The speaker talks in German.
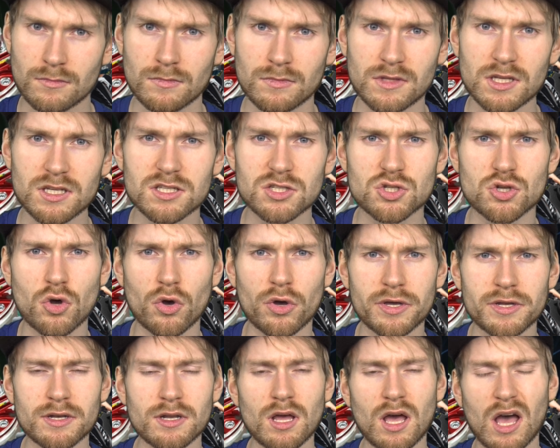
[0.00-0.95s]
nicht
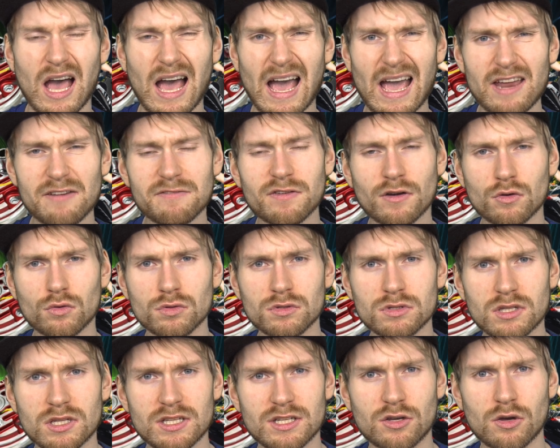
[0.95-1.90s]
scheuen, einfach
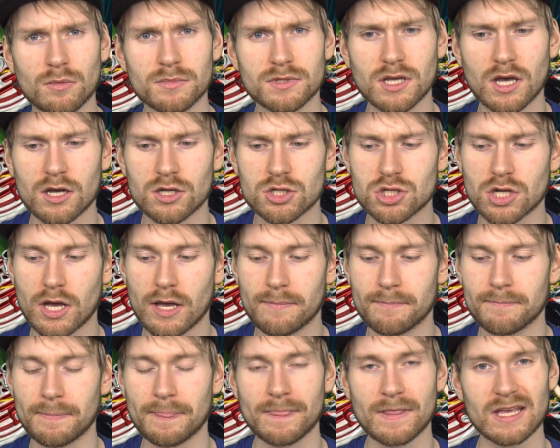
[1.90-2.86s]
unten in die Kommentare
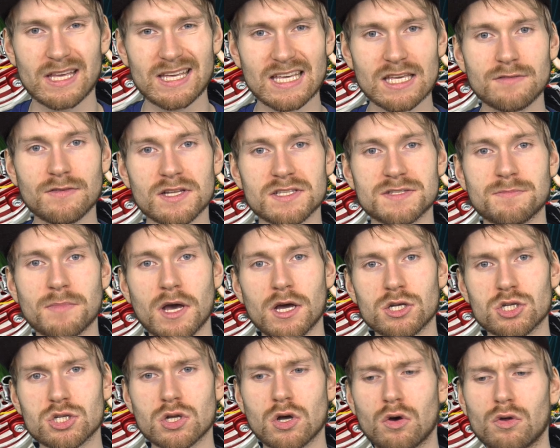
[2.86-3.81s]
schreiben. Ich werde es mir
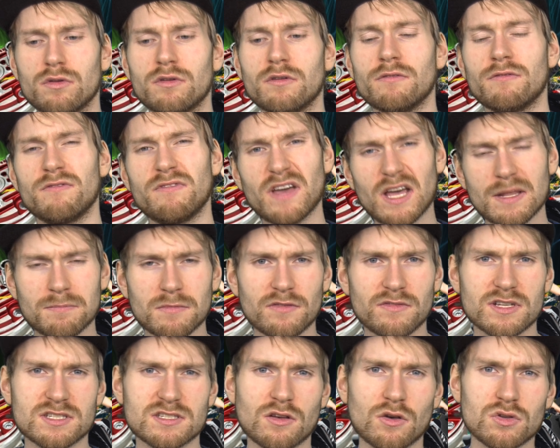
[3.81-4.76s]
anschauen, werde mir
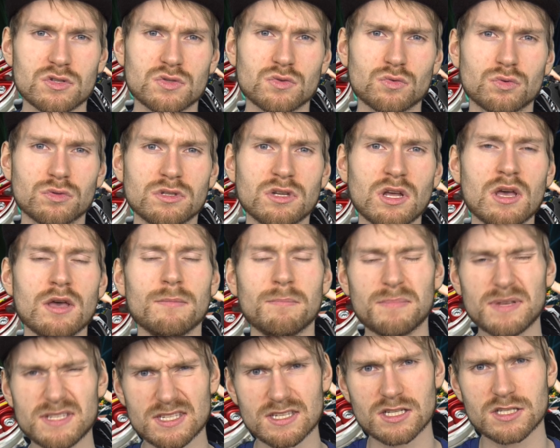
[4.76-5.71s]
was raussuchen, ein
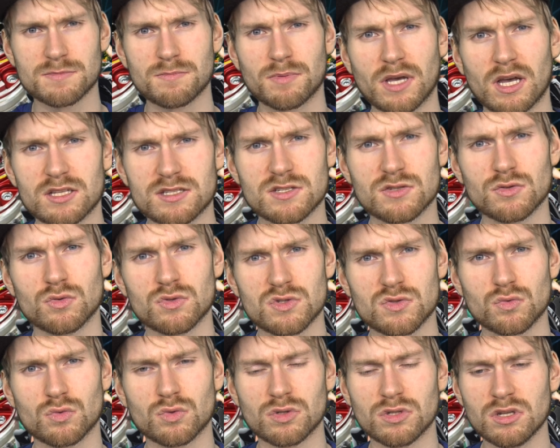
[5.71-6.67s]
bisschen Inspiration
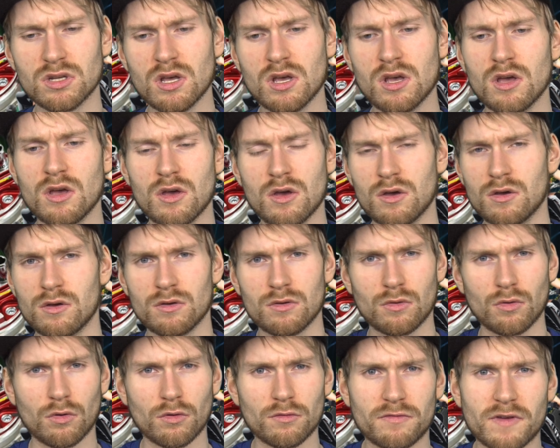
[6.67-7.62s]
suchen
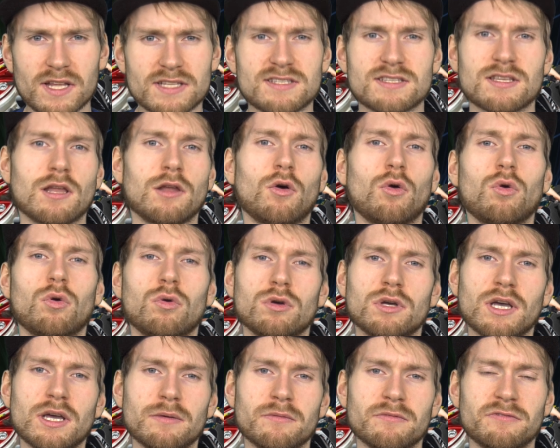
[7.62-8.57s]
und werde es dann auch
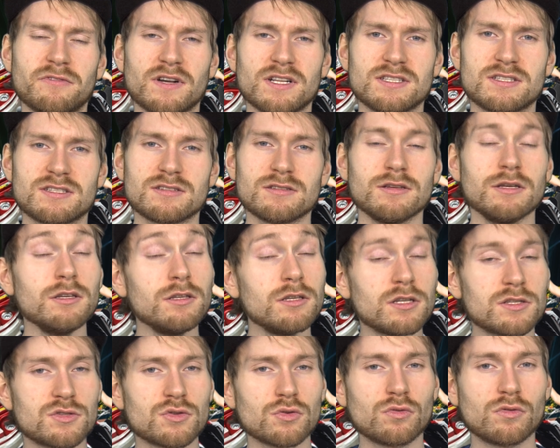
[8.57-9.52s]
gegebenenfalls in
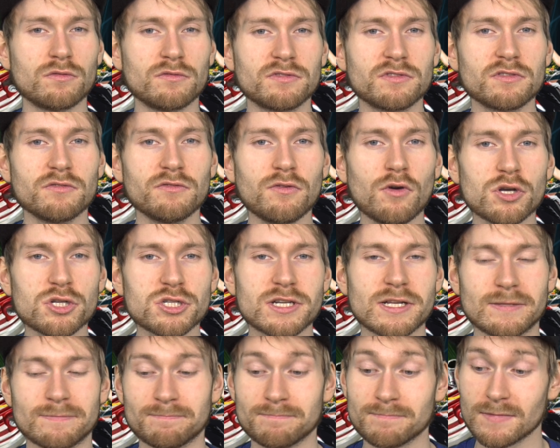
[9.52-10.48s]
der Zukunft
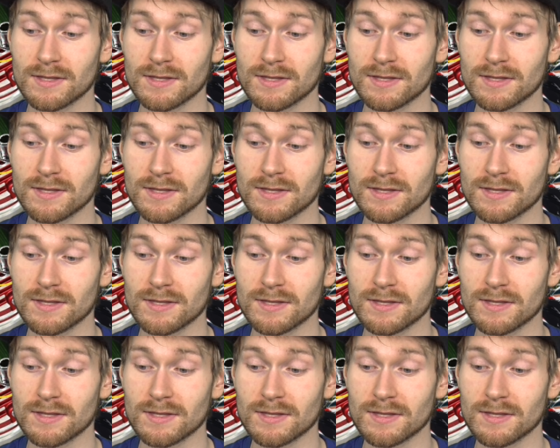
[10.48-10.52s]
vorstellen.